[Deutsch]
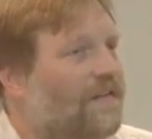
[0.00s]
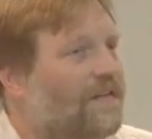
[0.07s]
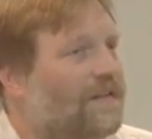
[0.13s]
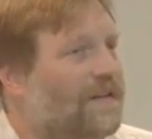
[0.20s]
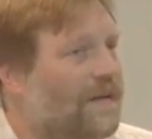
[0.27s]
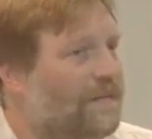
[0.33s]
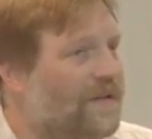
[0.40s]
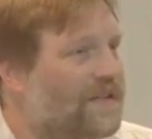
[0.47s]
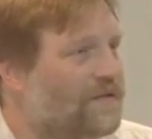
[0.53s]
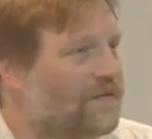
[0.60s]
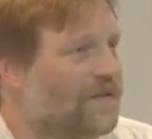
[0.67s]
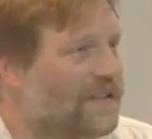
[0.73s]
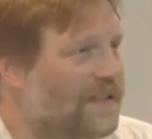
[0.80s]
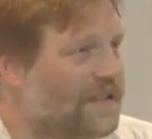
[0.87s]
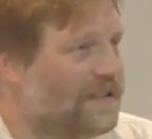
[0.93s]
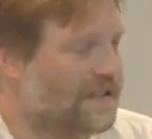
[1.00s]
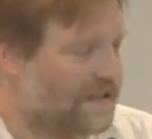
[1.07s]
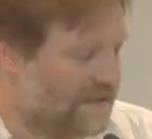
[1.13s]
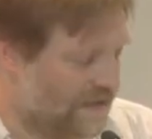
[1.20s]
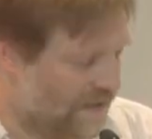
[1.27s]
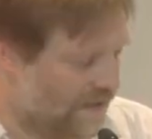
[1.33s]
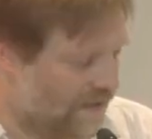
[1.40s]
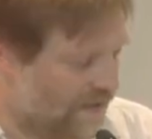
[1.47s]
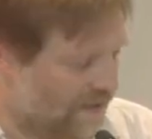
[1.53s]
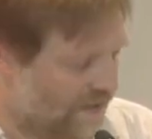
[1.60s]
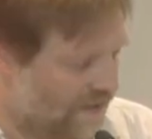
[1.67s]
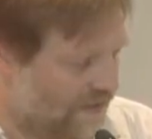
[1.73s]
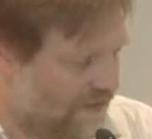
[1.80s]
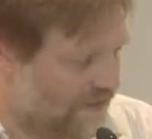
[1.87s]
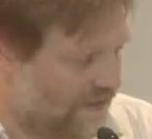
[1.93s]
damit du nicht
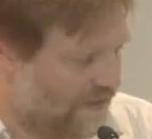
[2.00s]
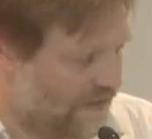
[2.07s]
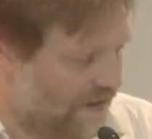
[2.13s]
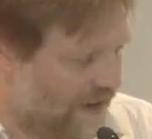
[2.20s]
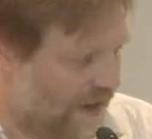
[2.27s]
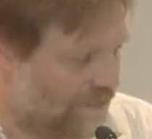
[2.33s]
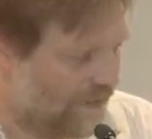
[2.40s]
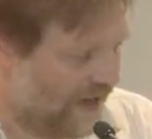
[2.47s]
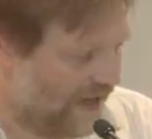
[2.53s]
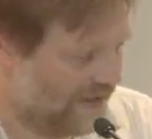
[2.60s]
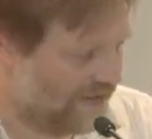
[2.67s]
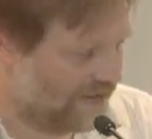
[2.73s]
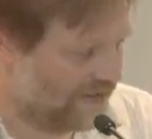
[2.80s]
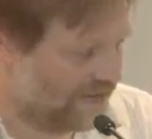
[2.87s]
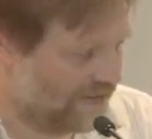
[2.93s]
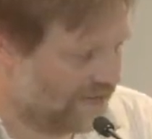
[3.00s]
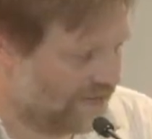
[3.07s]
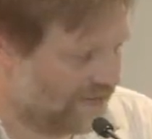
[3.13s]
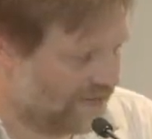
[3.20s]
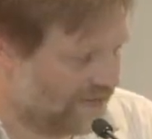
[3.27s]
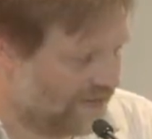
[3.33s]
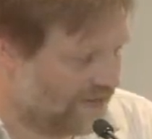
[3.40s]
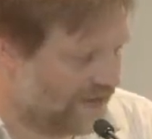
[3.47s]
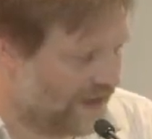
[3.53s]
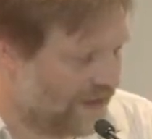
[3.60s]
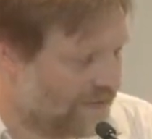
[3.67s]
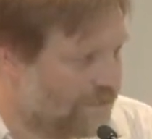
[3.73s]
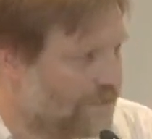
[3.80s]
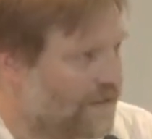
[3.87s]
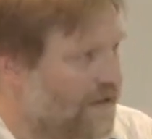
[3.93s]
am Ende in
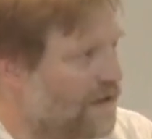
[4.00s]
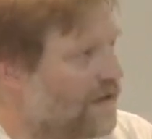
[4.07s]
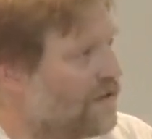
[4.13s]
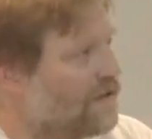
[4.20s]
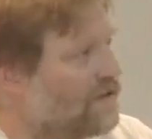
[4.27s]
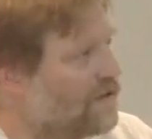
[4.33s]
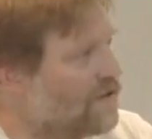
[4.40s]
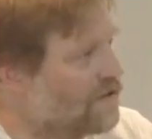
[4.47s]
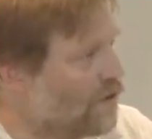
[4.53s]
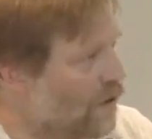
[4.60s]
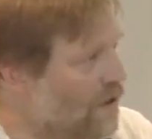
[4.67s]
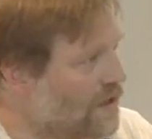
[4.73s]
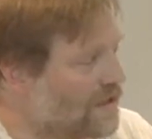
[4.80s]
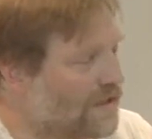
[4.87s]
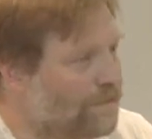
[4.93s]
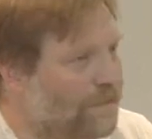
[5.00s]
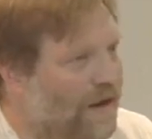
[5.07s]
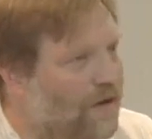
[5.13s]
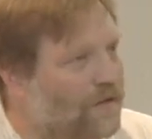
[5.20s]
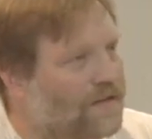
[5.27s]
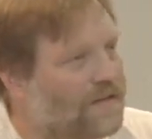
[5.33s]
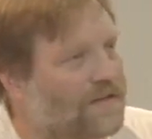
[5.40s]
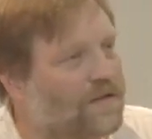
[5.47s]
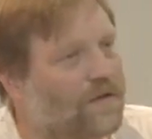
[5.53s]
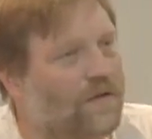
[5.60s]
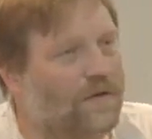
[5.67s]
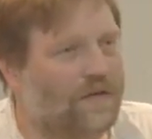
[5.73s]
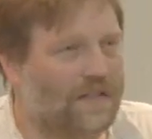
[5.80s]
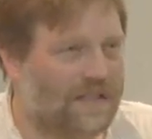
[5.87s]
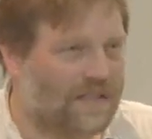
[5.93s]
deinem toll gebauten
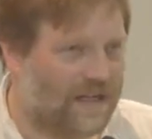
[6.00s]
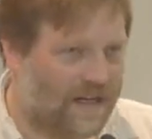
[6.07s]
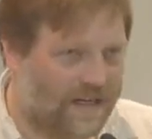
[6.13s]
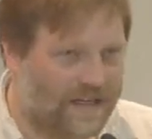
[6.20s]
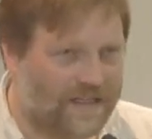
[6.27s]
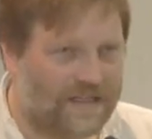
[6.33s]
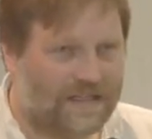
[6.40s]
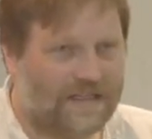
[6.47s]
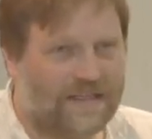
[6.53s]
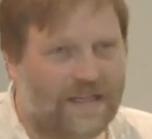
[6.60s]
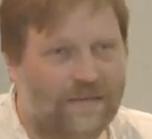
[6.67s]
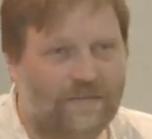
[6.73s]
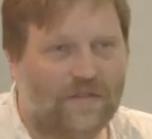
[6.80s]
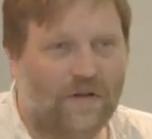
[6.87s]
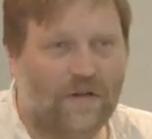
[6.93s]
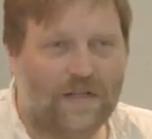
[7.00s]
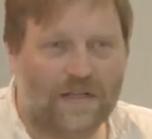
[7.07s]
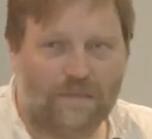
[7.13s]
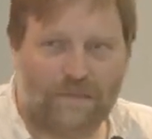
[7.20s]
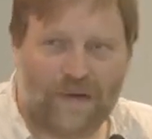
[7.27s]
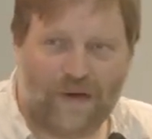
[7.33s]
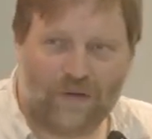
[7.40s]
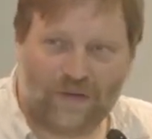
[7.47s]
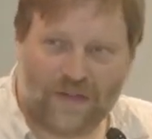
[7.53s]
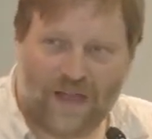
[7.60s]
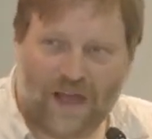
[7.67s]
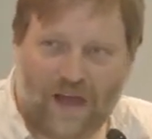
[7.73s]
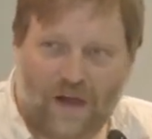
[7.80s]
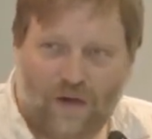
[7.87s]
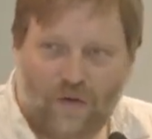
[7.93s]
Königreich, in deinem toll
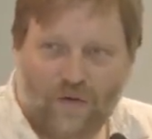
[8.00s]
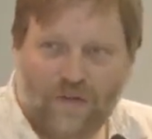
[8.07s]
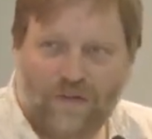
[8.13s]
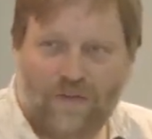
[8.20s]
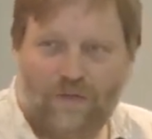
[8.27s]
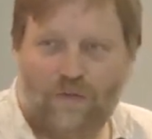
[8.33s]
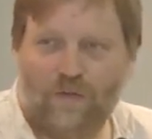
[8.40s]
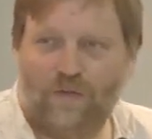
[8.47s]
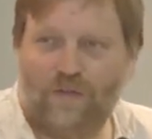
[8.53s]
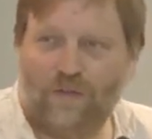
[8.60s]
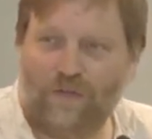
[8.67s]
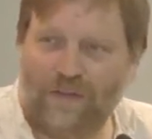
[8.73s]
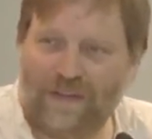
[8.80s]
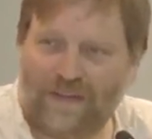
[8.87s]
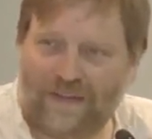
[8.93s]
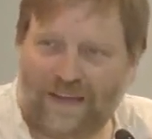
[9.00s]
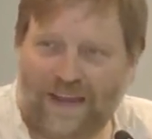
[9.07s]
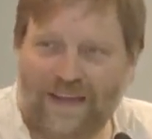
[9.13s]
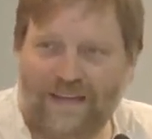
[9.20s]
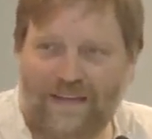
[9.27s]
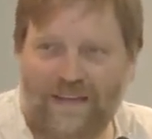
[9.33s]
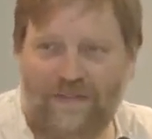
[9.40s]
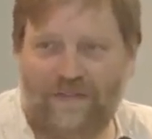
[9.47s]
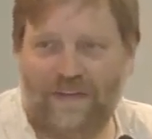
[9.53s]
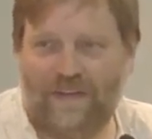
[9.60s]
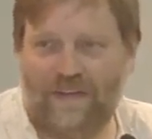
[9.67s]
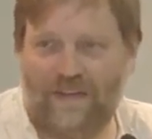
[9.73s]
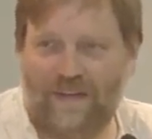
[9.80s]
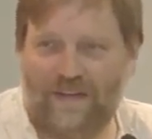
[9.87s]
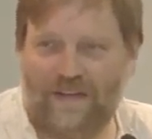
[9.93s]
gebauten Haus, wo du so viel Zeit
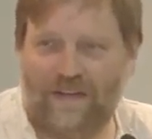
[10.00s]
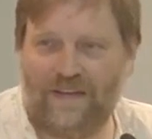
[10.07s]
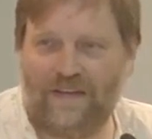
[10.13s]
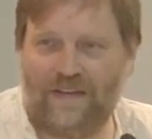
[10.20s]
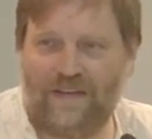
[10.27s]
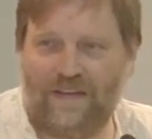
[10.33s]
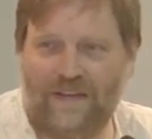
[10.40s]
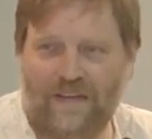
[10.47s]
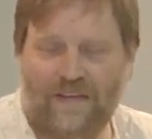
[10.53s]
investiert hast,